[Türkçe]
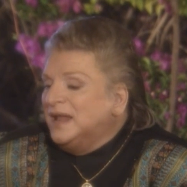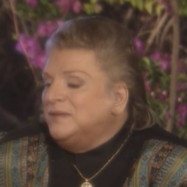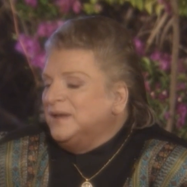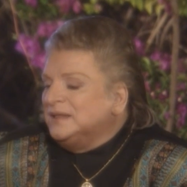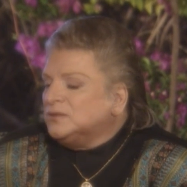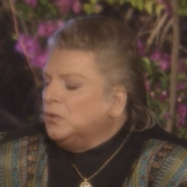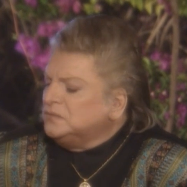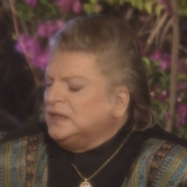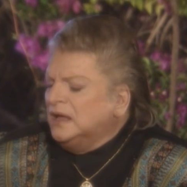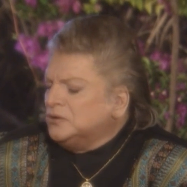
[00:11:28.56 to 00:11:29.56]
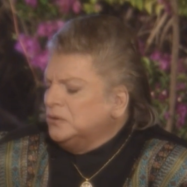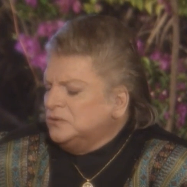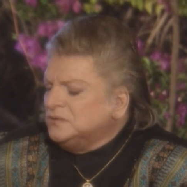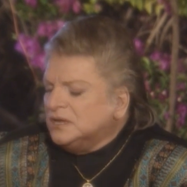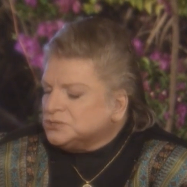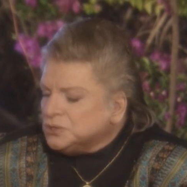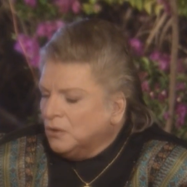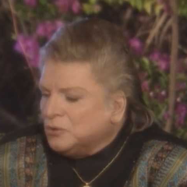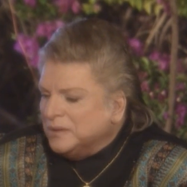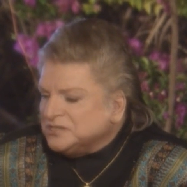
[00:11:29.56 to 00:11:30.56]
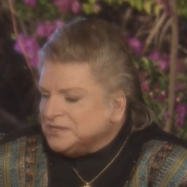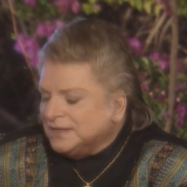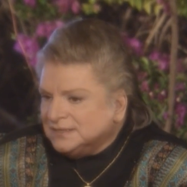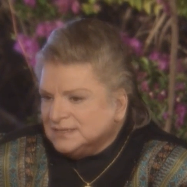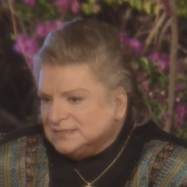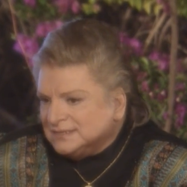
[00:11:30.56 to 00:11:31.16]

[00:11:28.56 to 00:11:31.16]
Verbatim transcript: ben. efendim elbet. O da rolünde çok, çok başarılıydı.